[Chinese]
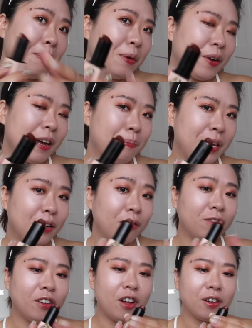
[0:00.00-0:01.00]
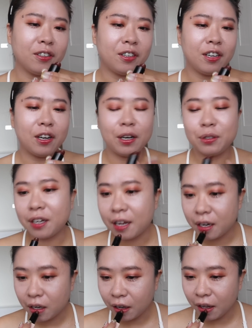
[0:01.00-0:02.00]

没有看平东 Vlog 的人赶快去看。